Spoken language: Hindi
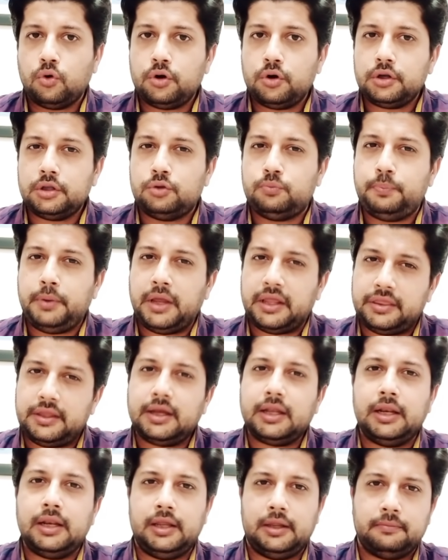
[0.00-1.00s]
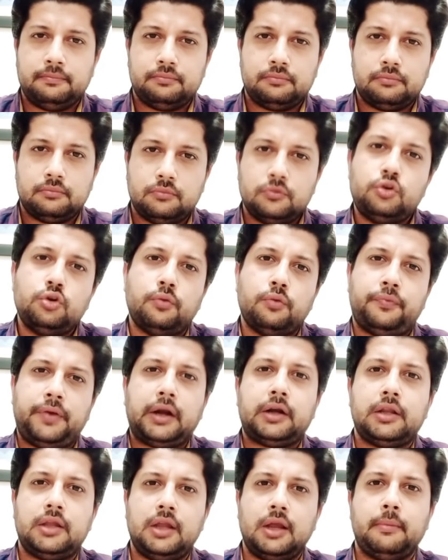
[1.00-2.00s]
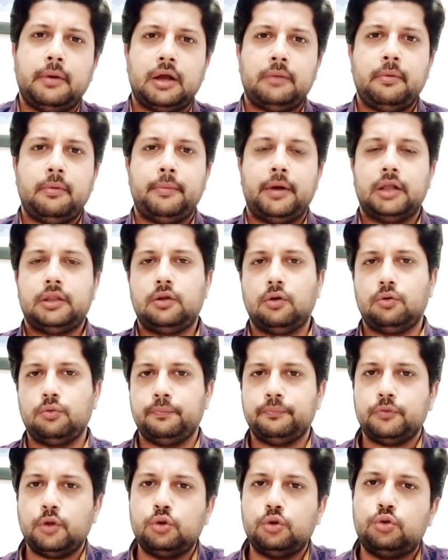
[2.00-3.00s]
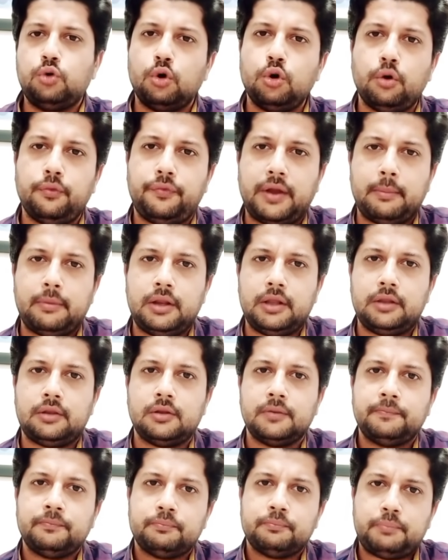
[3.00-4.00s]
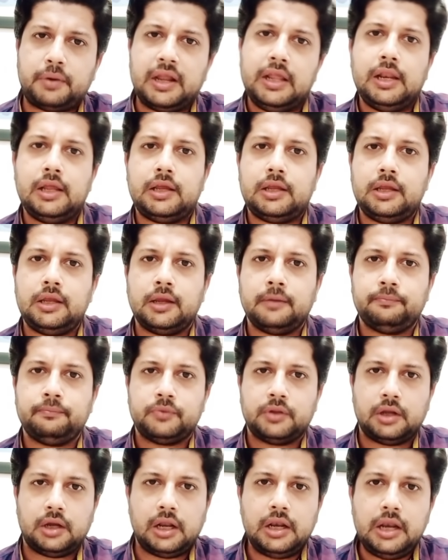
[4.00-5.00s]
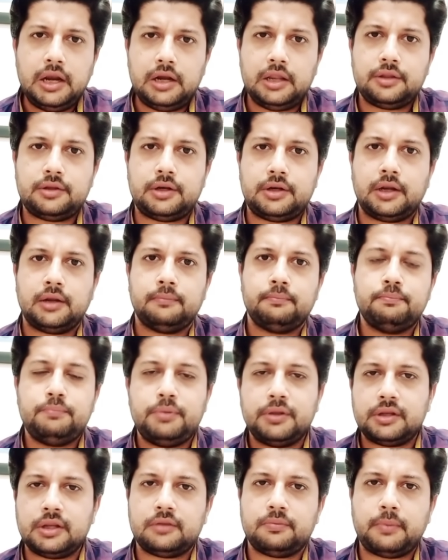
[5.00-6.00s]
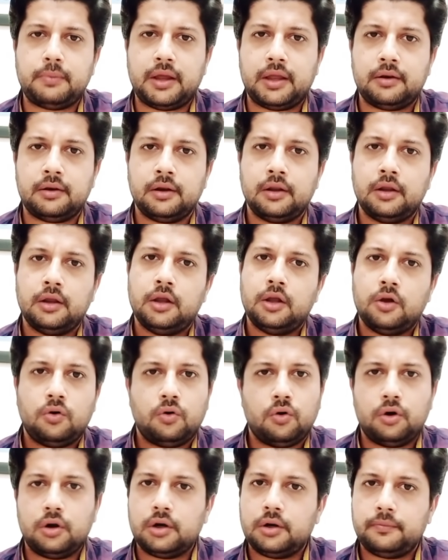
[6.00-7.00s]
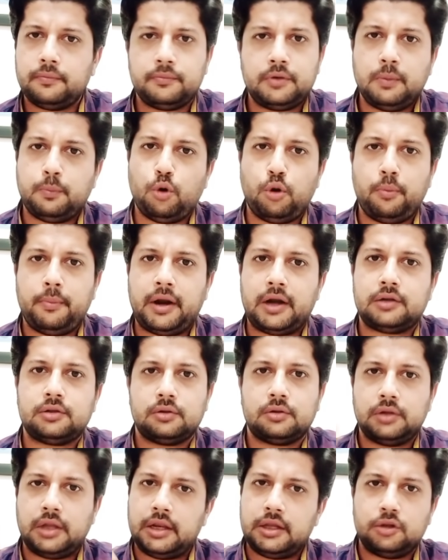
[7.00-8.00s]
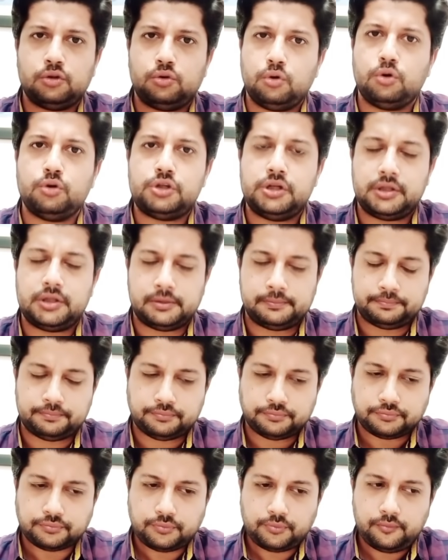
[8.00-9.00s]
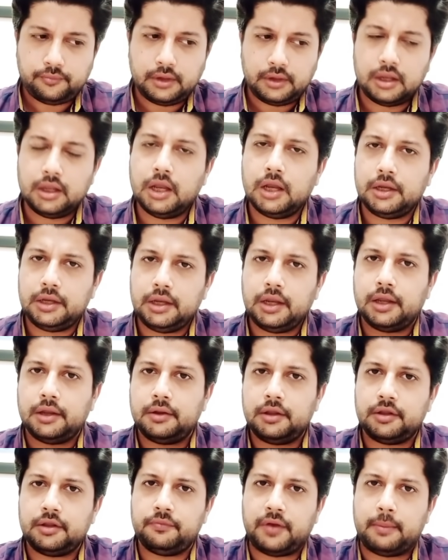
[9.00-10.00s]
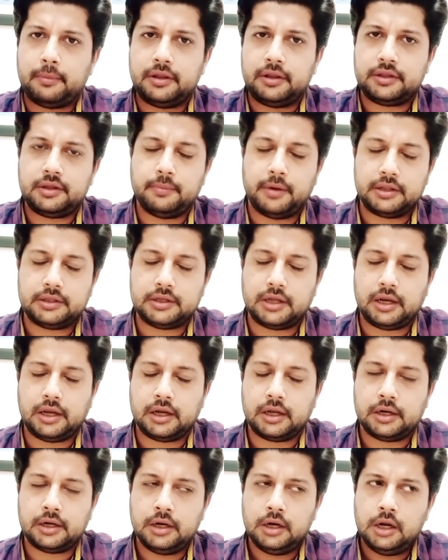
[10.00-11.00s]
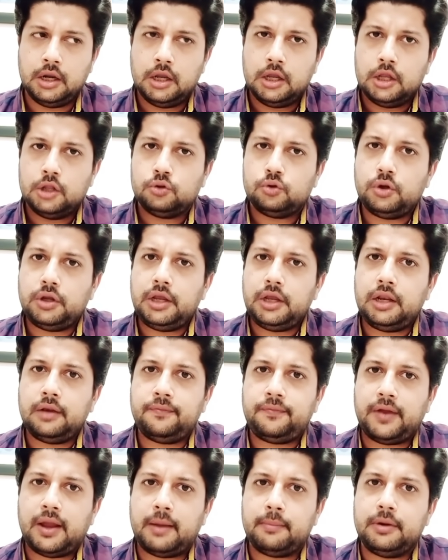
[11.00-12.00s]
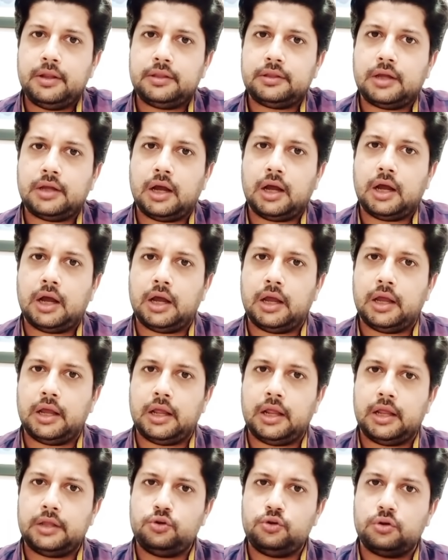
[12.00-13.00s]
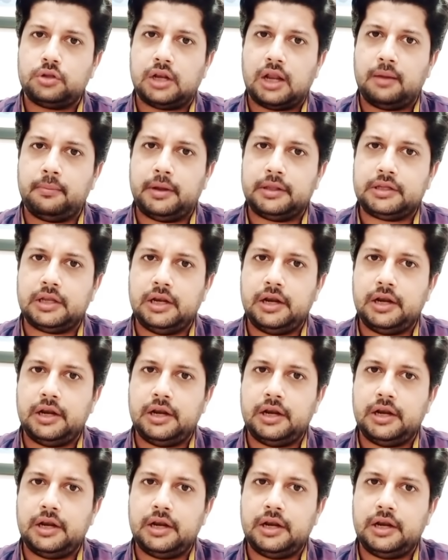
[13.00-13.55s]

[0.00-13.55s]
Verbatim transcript: और बेसिकली जो फैक्ट की अब अगर मैं बात करूँ तो दोनों फैमिलीज पढ़ी लिखी हैं एलिटिस्ट हैं बिजनेसमैन और डिप्लोमेट्स यानी कि दोनों चीज़ें ये इन फैमिलीज़ की बात करें अगर तो इन फैमिलीज़ का जो इस्लामाबाद